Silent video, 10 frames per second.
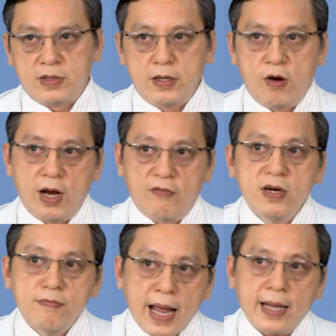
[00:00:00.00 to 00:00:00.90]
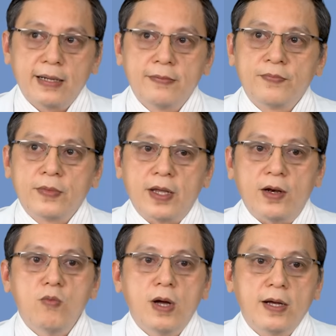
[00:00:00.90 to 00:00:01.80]
gọi là vướng mắt thì
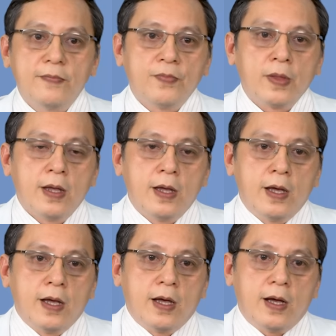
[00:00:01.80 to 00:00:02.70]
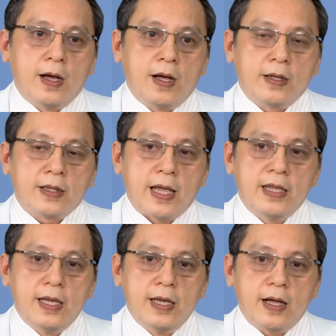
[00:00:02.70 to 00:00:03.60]
đúng hơn à, tại
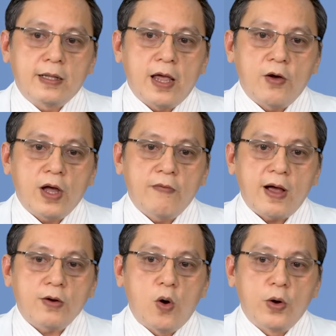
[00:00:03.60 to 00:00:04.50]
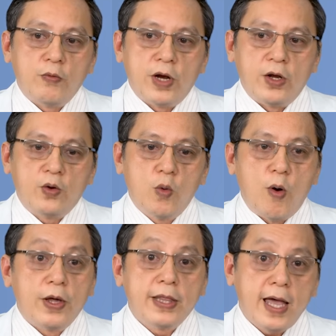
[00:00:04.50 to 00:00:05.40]
vì theo cái phát đồ điều trị của
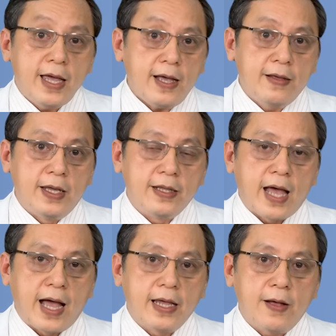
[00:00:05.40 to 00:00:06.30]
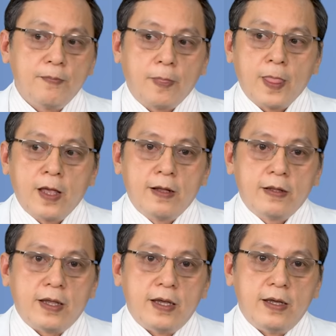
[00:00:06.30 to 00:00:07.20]
bộ y tế hiện tại
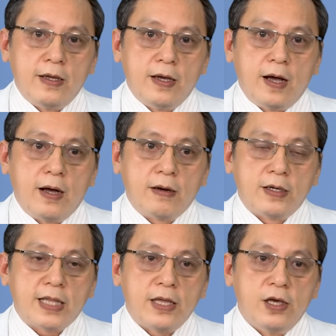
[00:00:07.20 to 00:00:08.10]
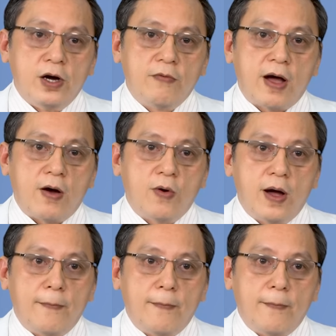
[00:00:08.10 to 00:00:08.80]
thì ờ, người ta dựa vào